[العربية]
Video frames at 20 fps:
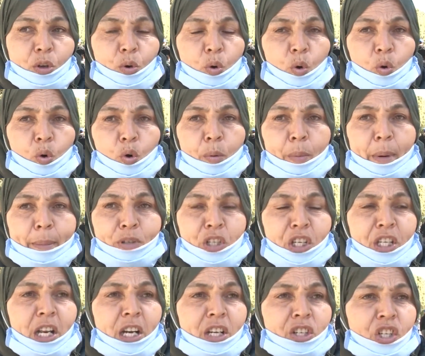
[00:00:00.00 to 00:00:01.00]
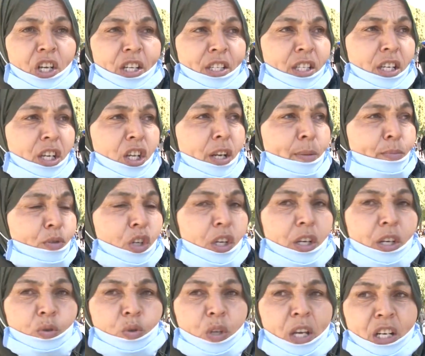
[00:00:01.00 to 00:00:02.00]
للحكومه مشينا للجزيري
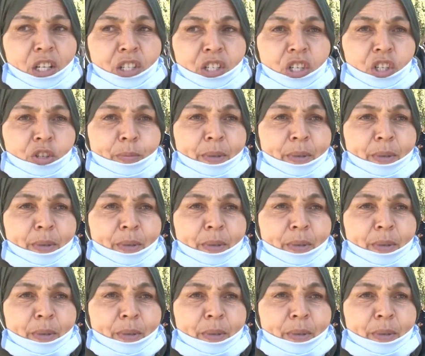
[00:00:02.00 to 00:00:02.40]
مشينا لوزاره